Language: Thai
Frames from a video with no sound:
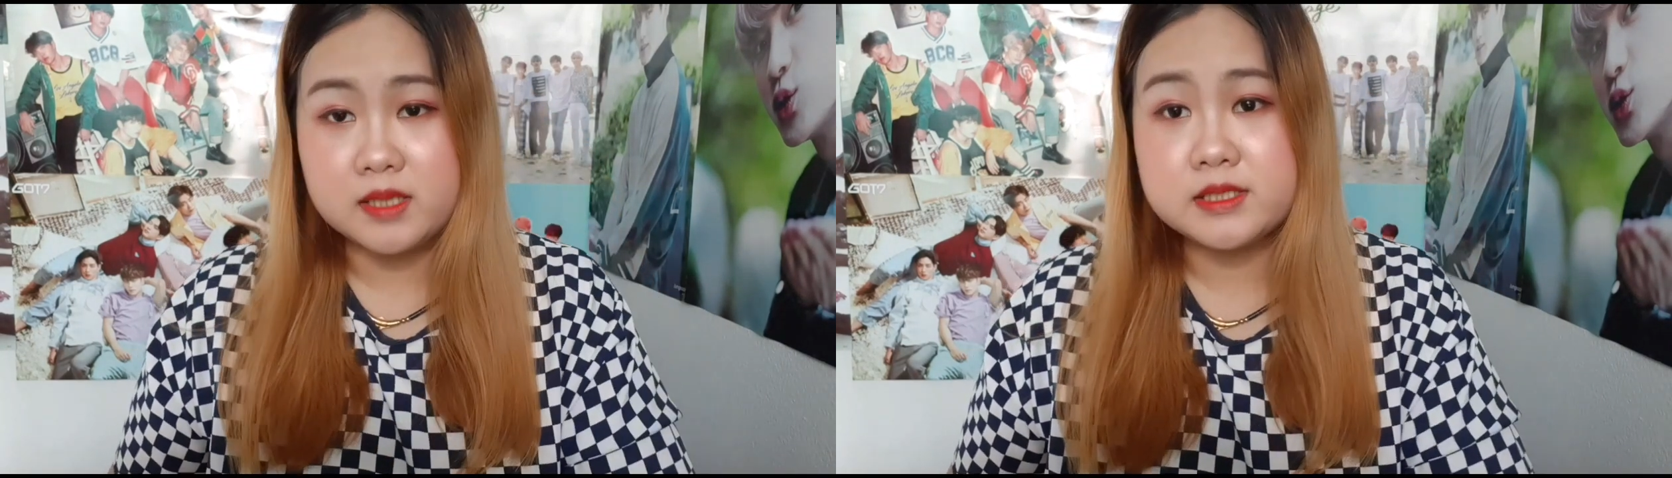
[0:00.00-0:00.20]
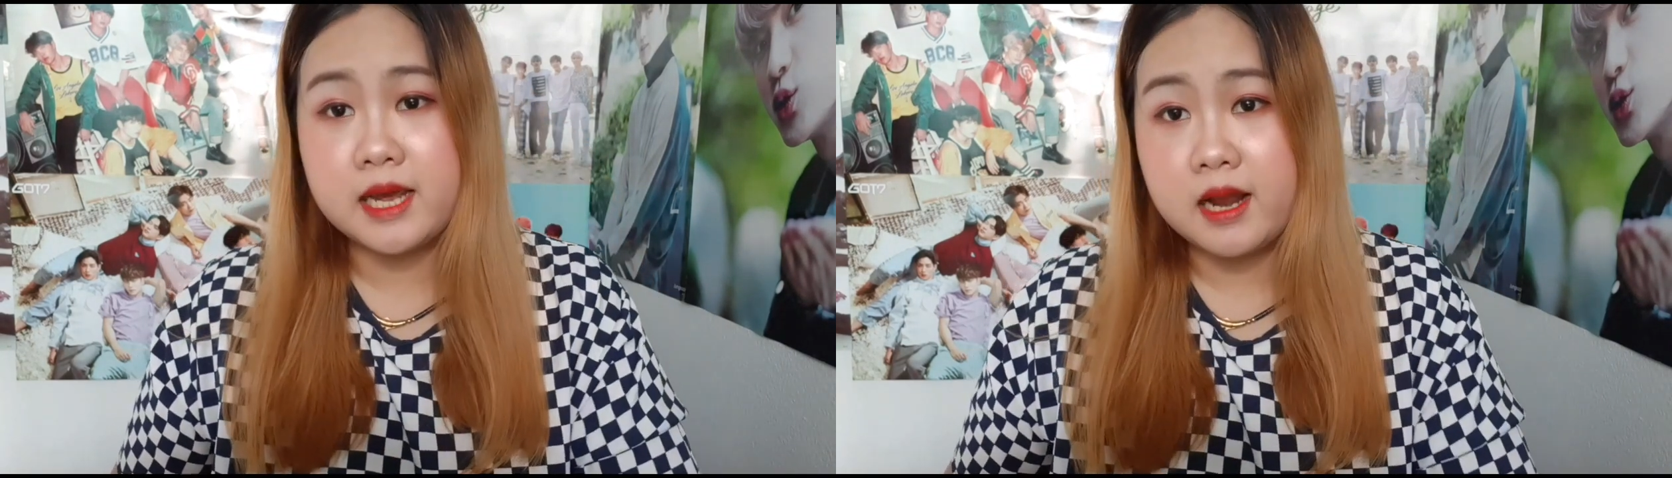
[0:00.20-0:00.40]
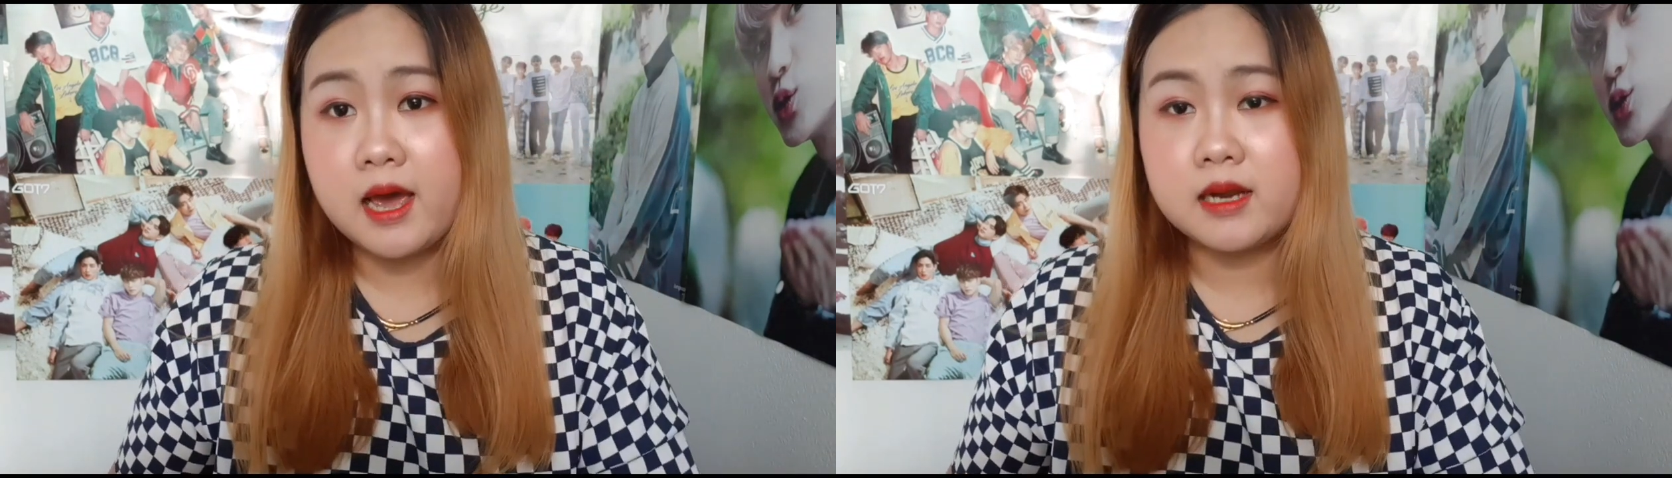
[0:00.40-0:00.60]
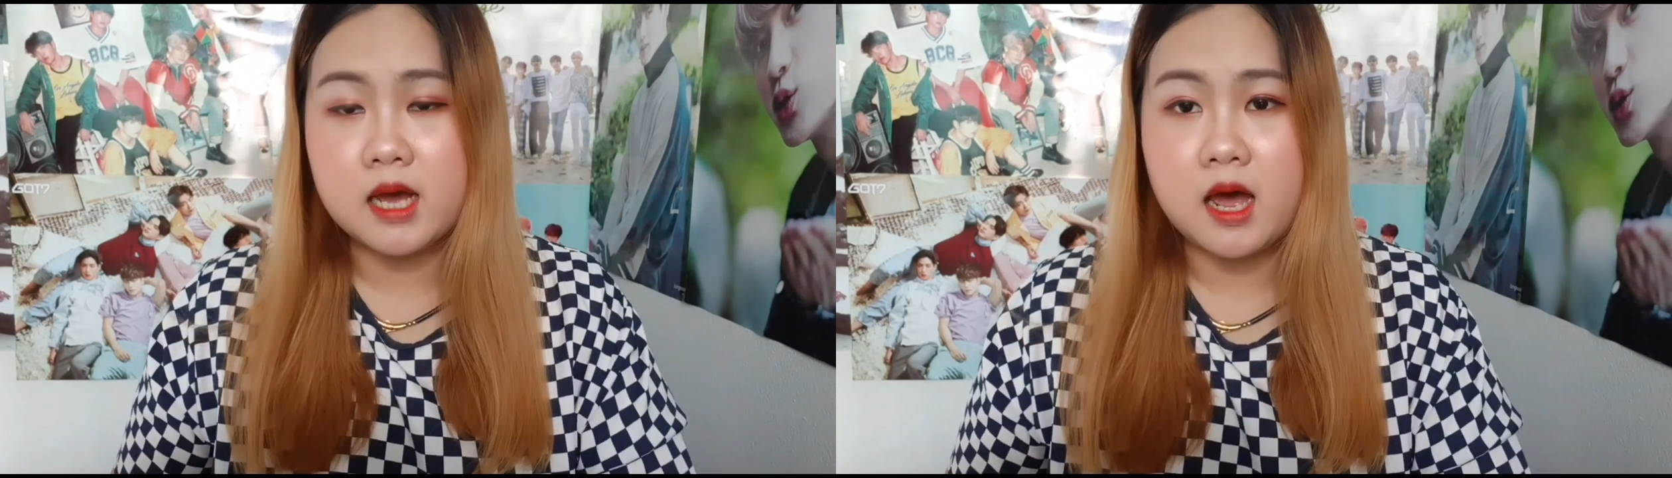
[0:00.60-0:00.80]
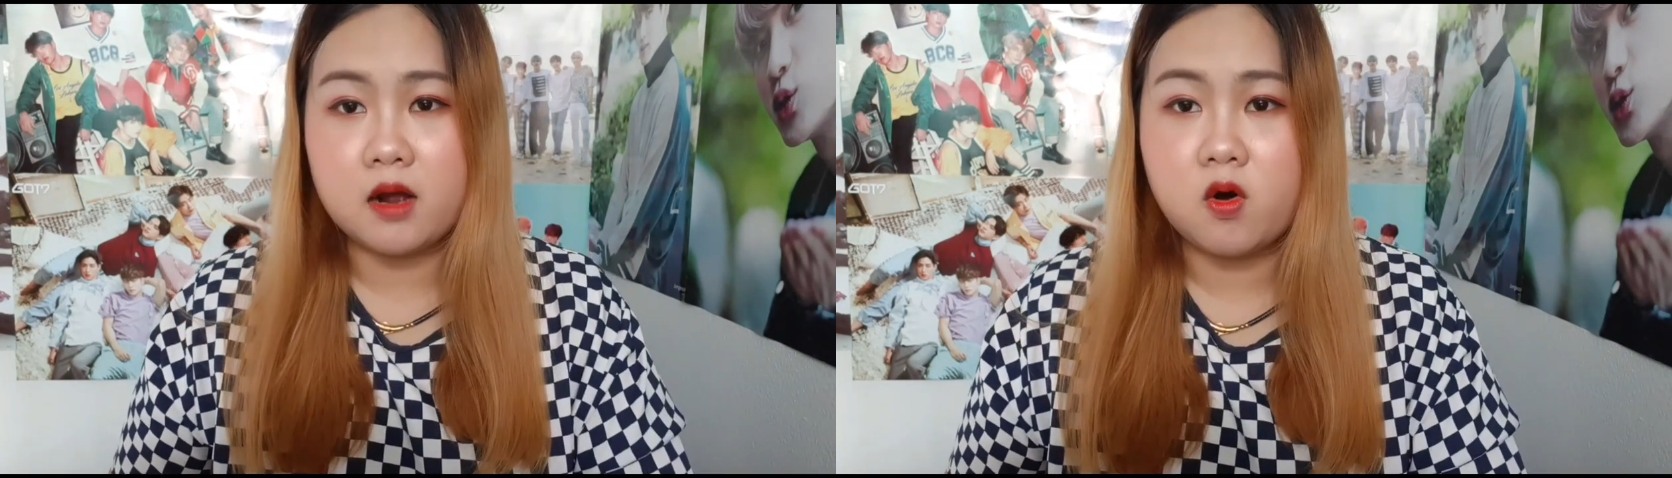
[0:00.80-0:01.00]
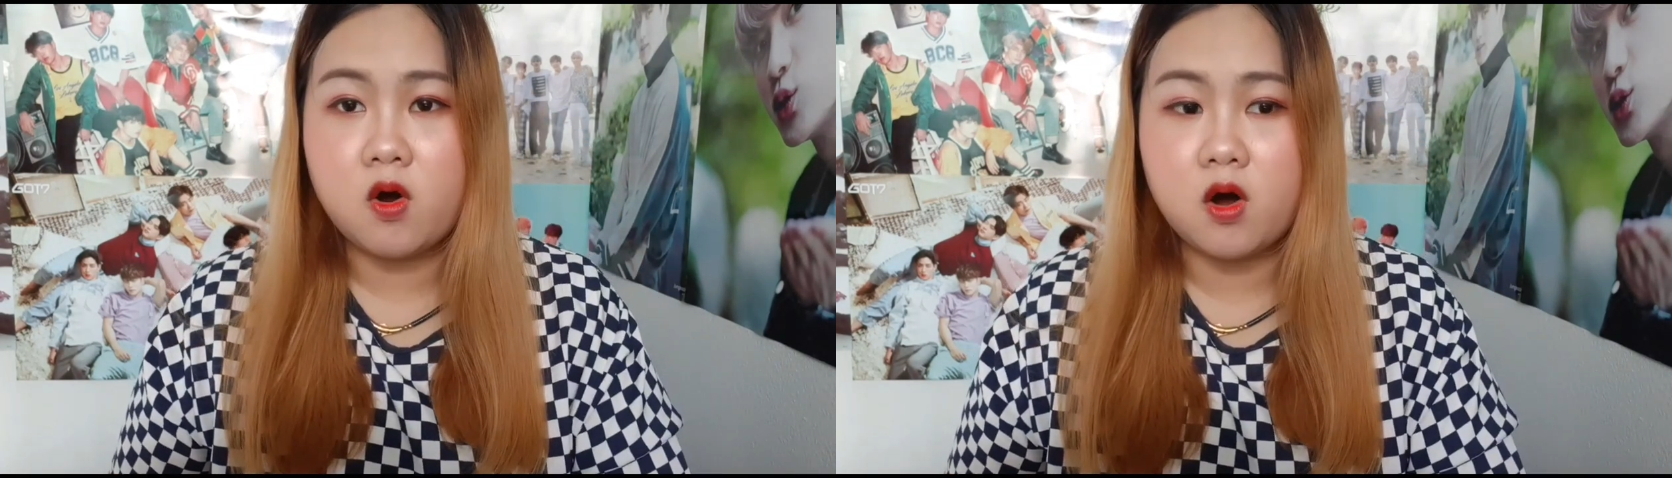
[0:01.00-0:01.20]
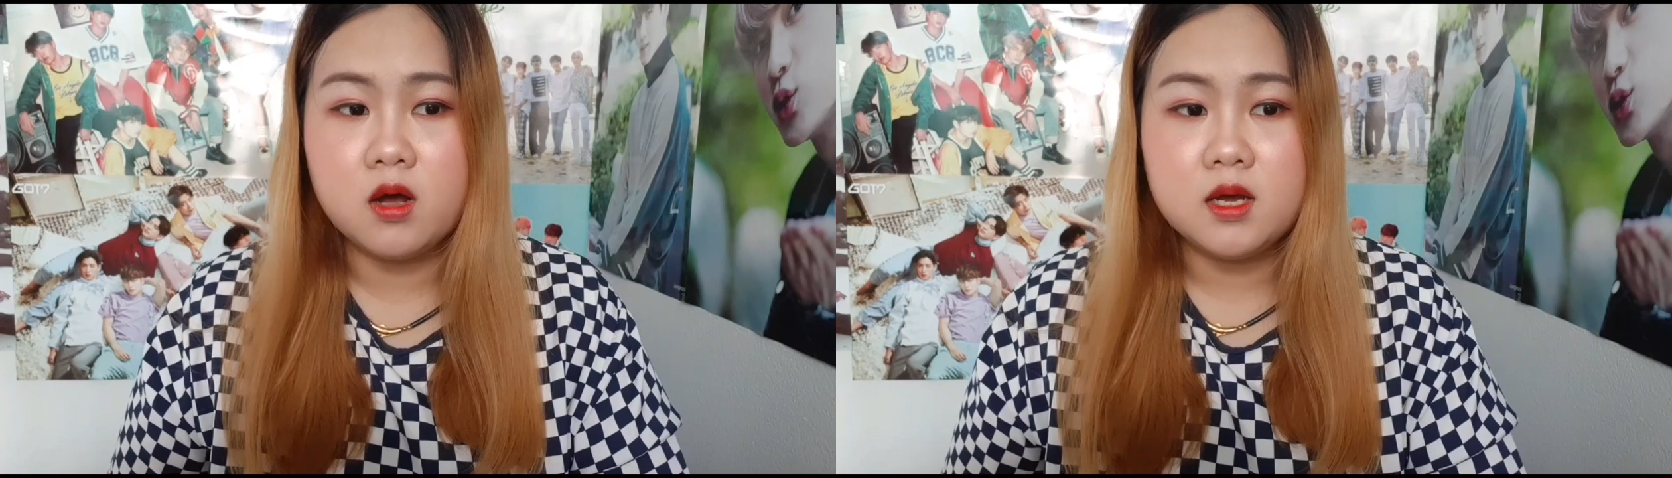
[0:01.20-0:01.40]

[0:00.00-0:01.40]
วันชัยนานะคะ ก็